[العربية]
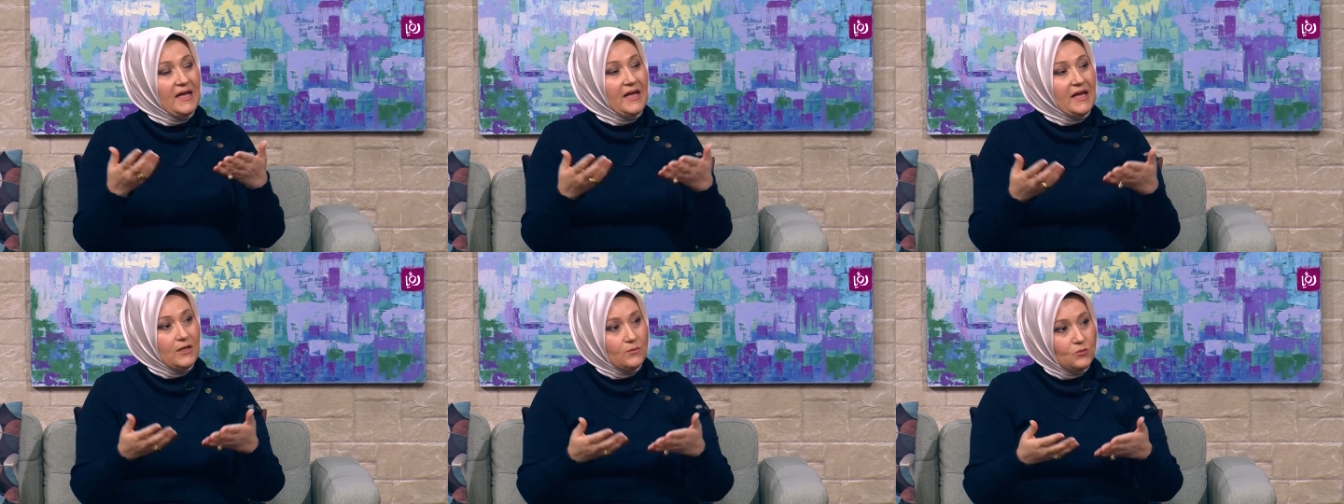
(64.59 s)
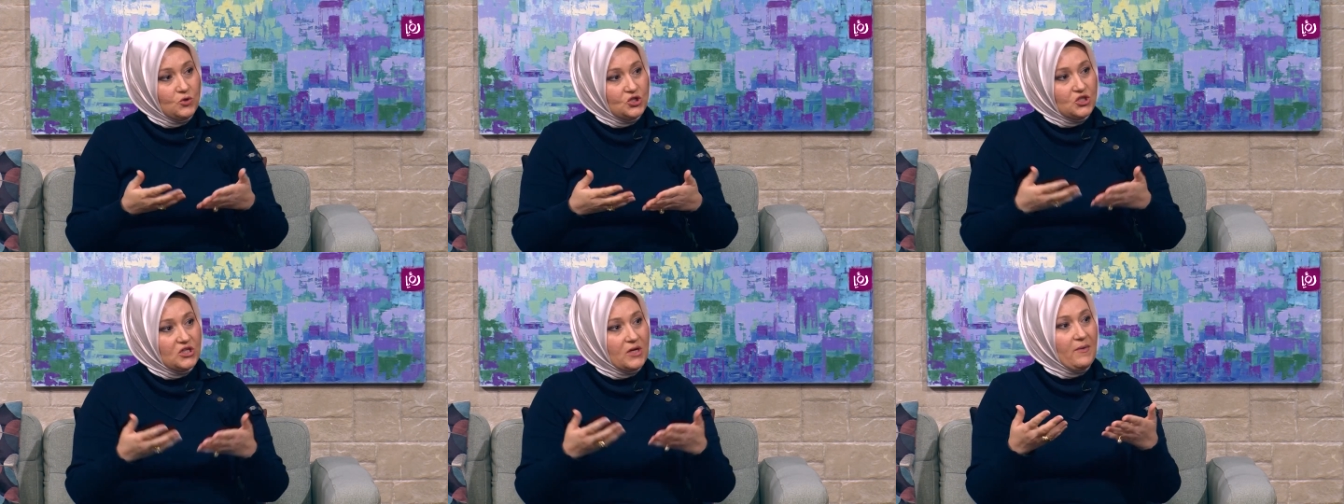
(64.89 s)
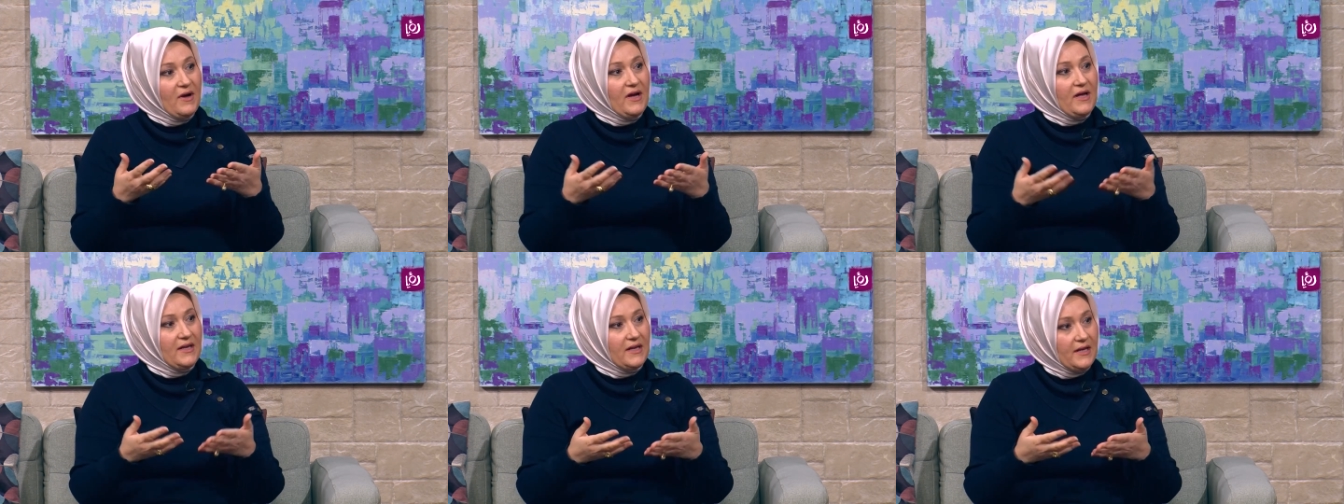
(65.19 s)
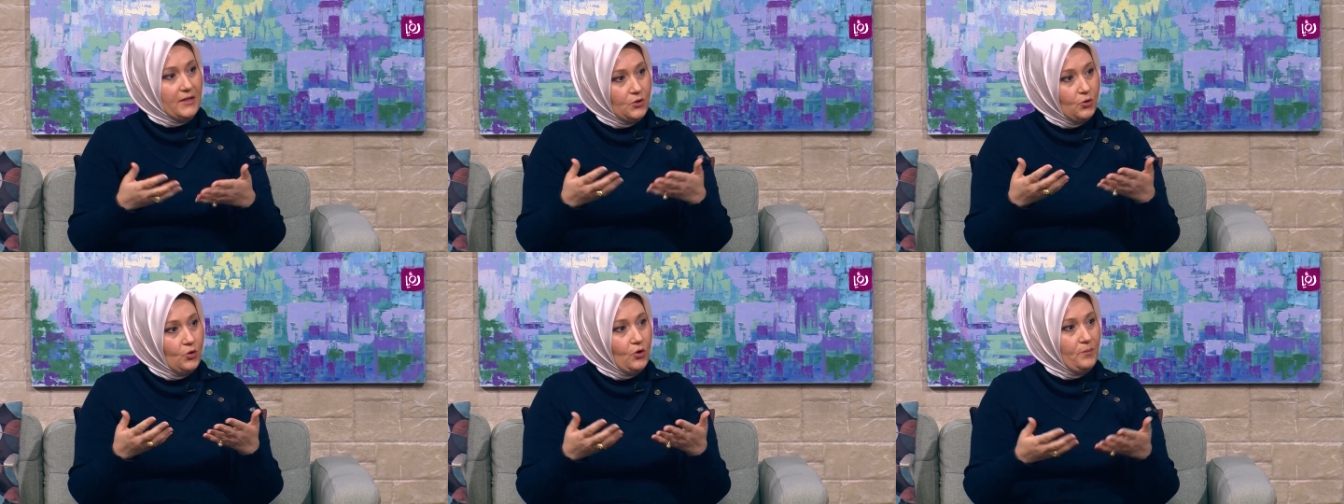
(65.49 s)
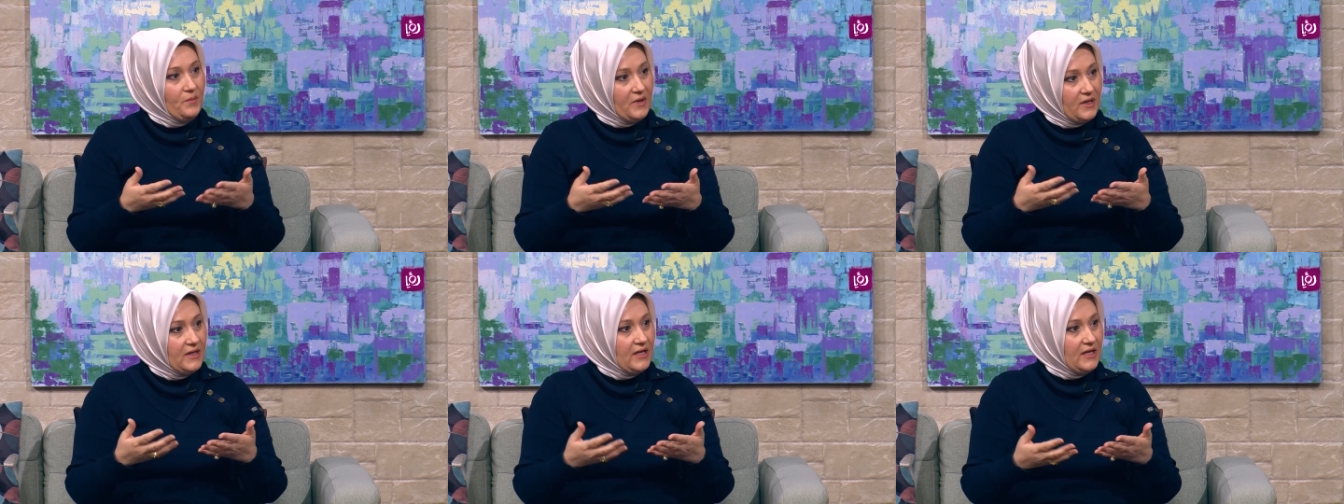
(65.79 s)
المجتمع لنوع
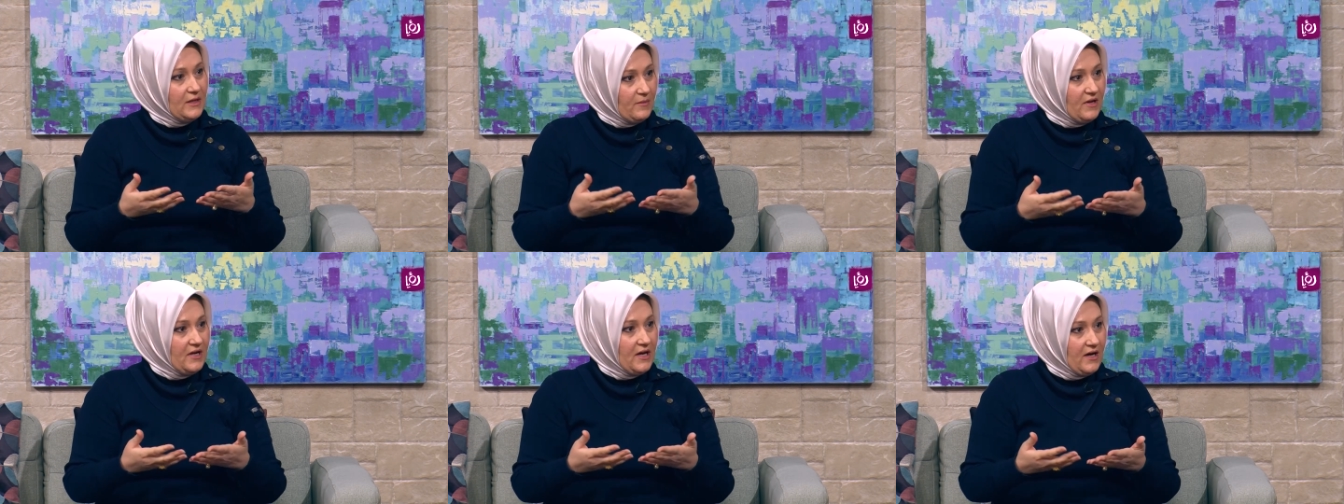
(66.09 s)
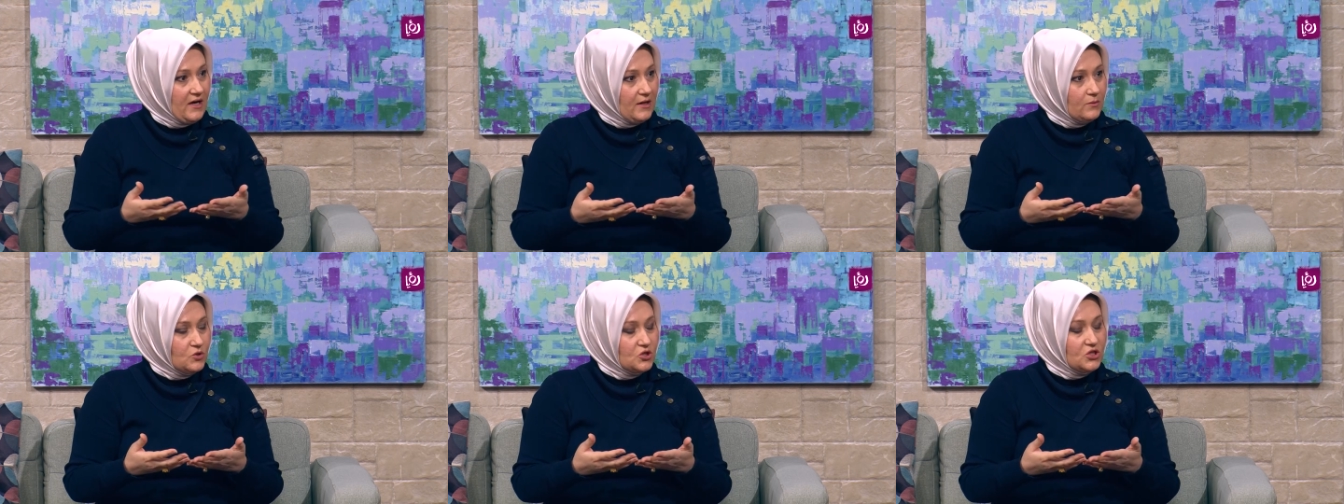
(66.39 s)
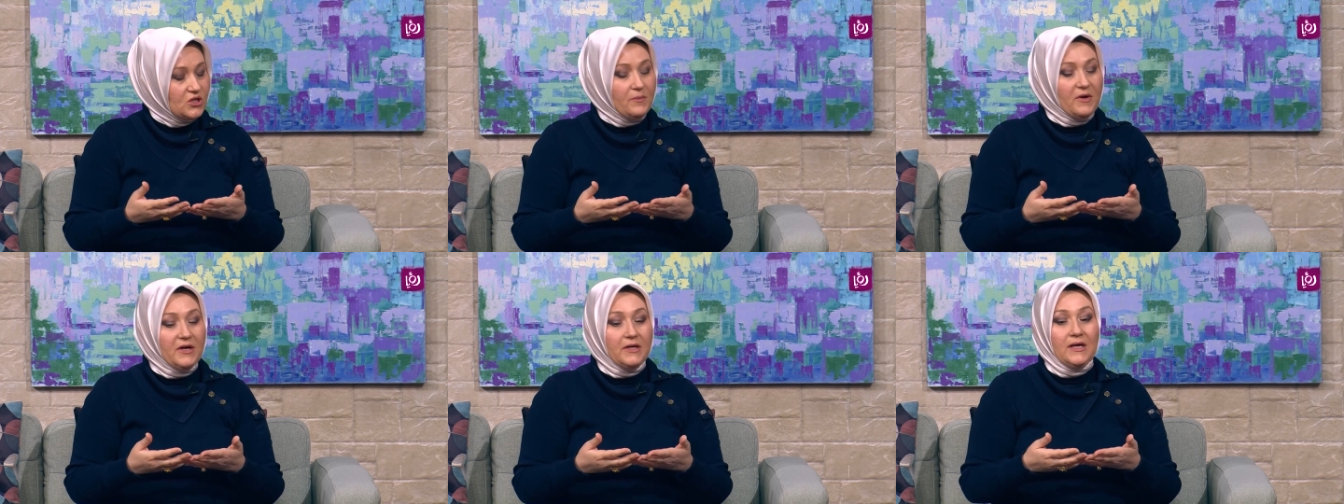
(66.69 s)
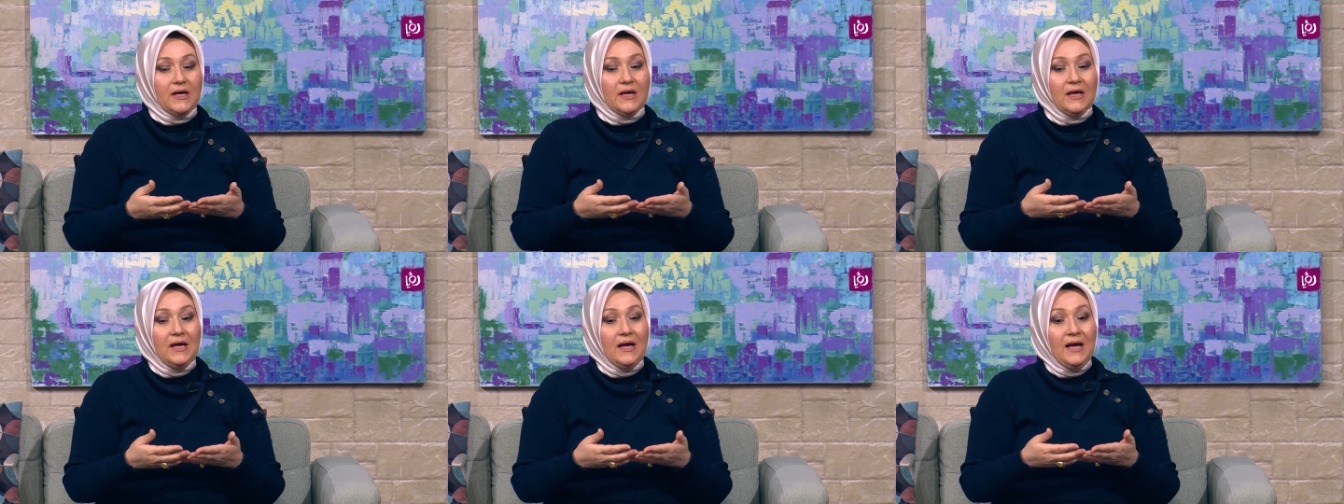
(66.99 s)
من المناعه المجتمعيه